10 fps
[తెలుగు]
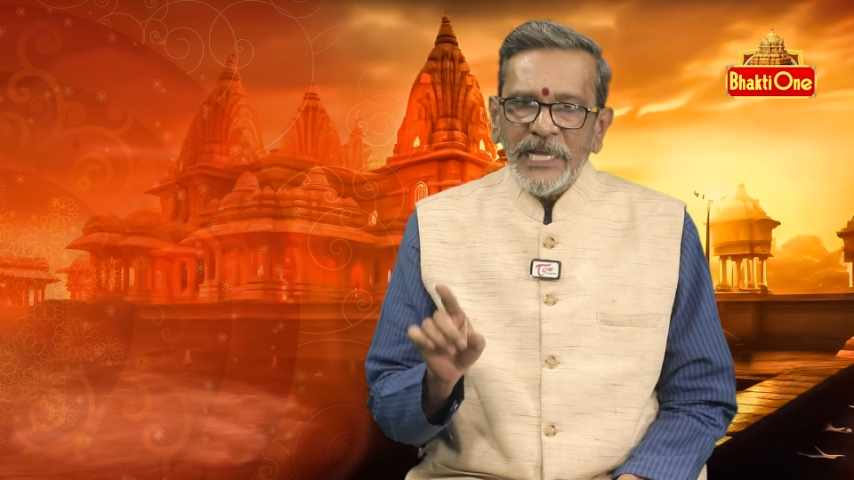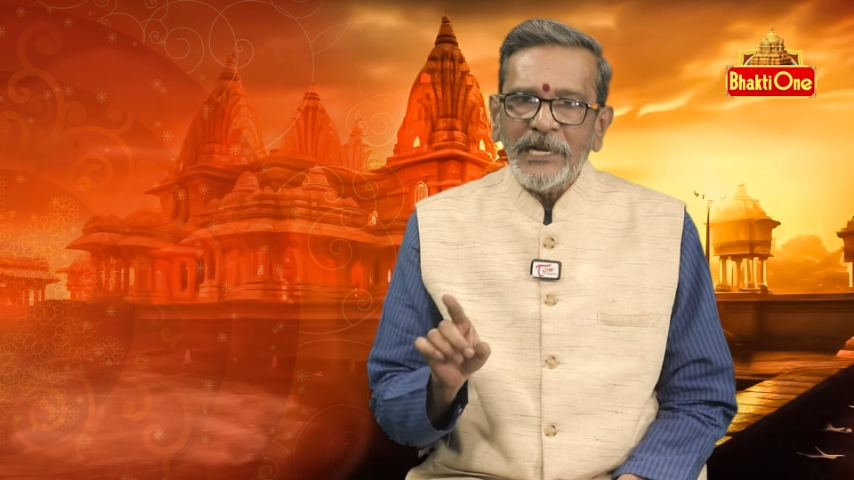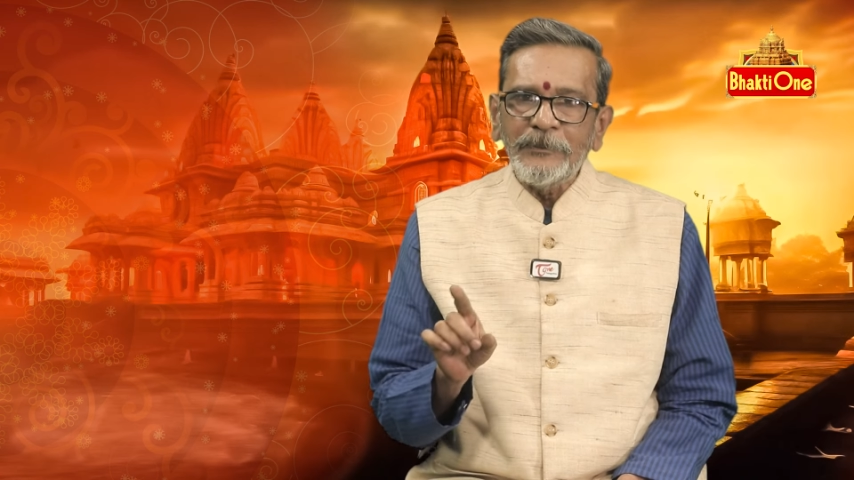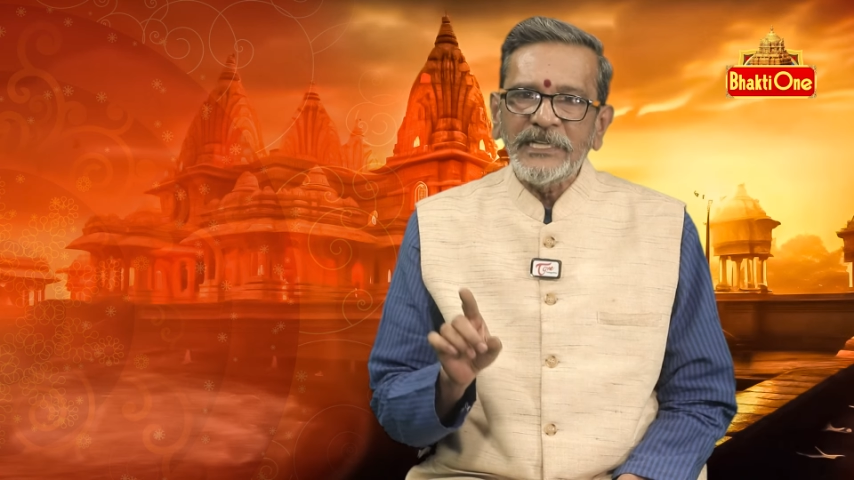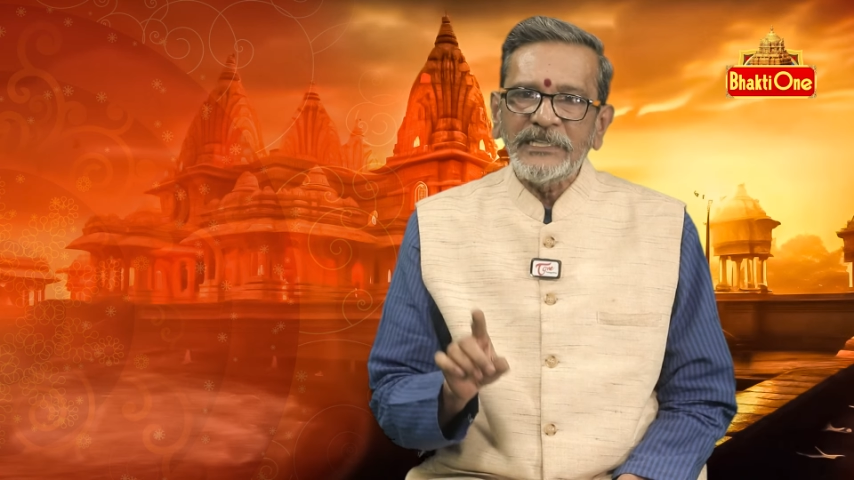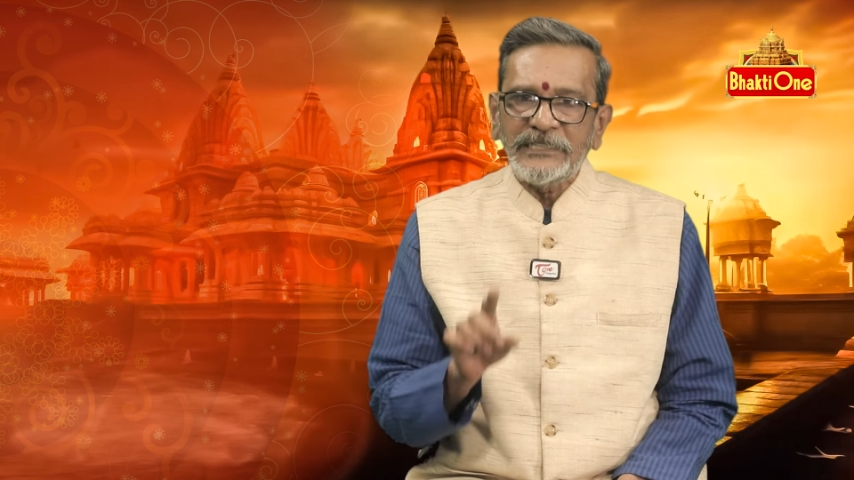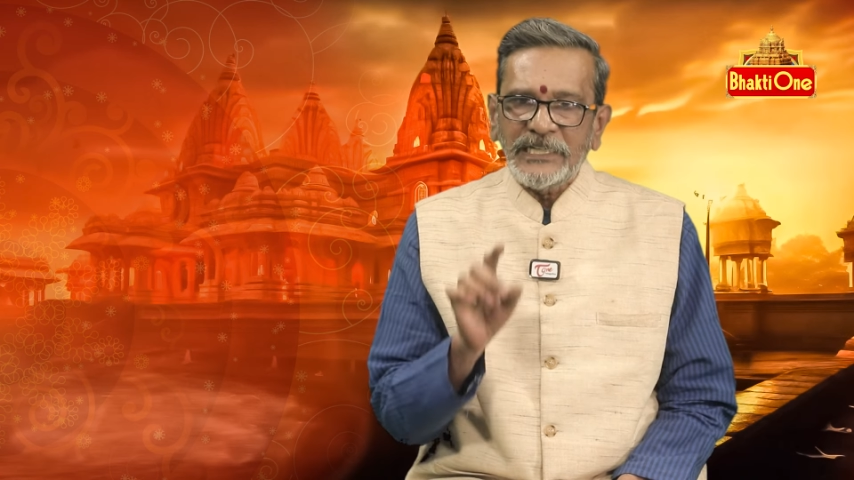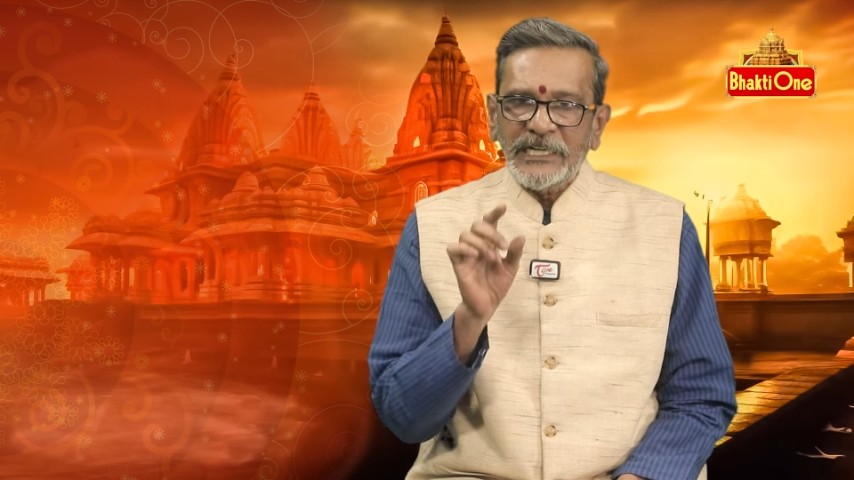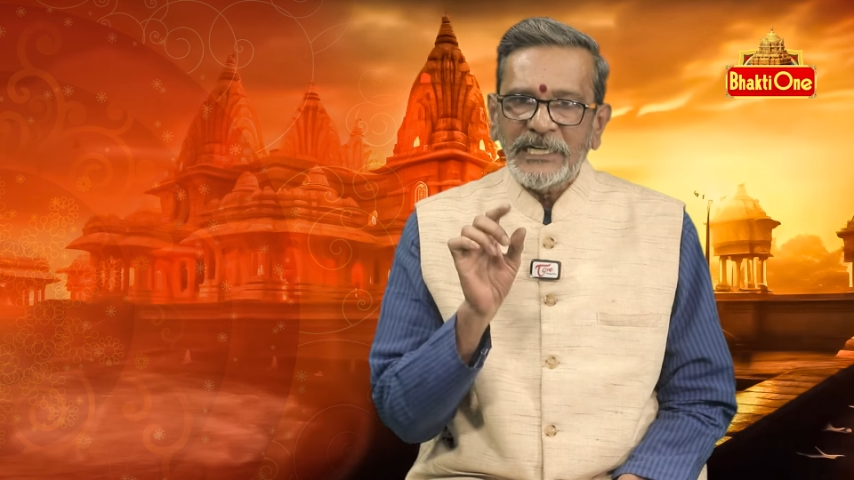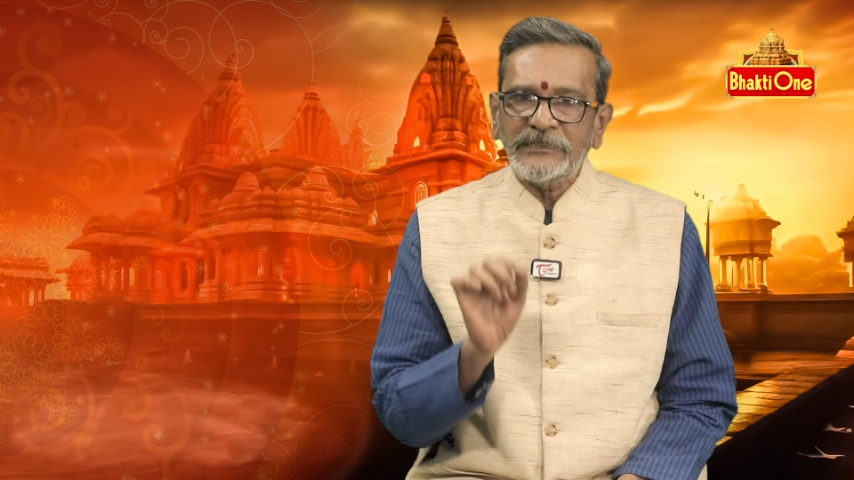నేల మీద
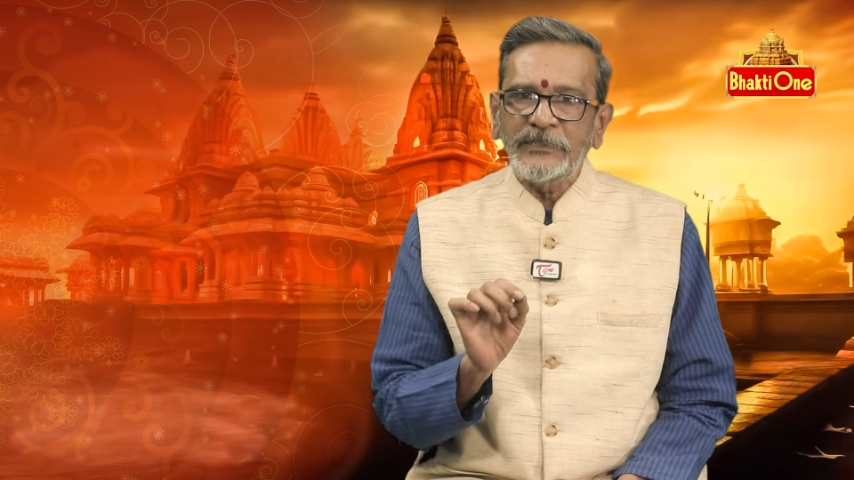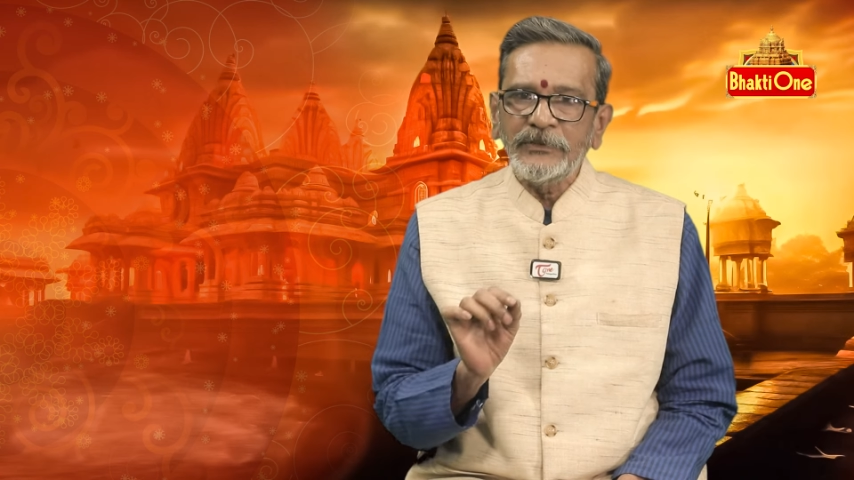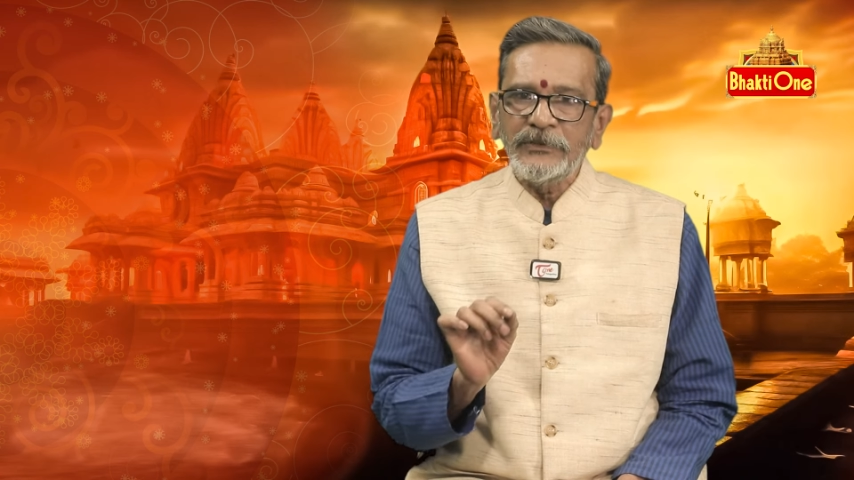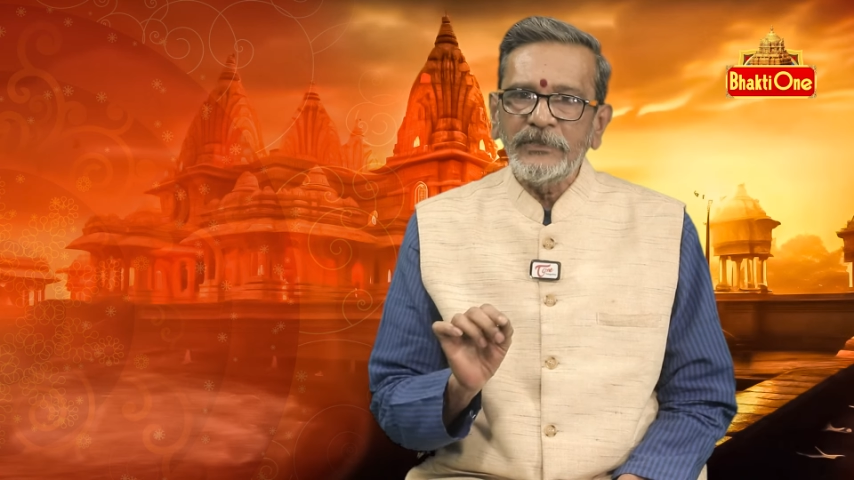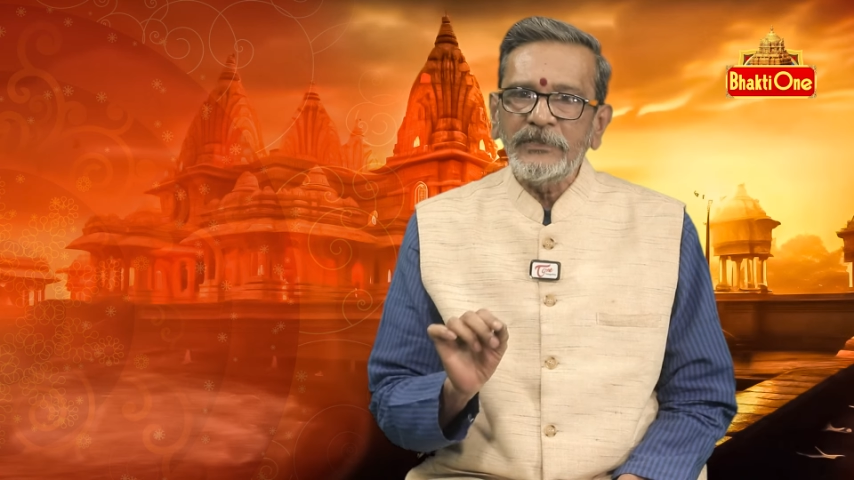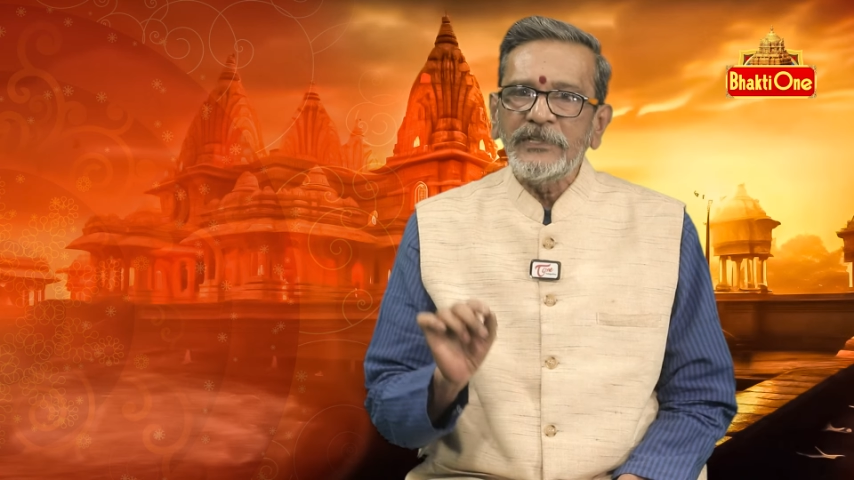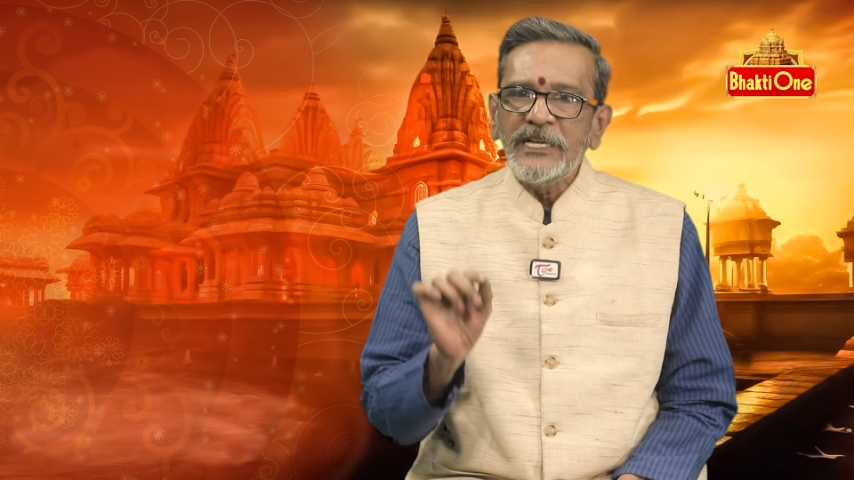తన రక్తంతో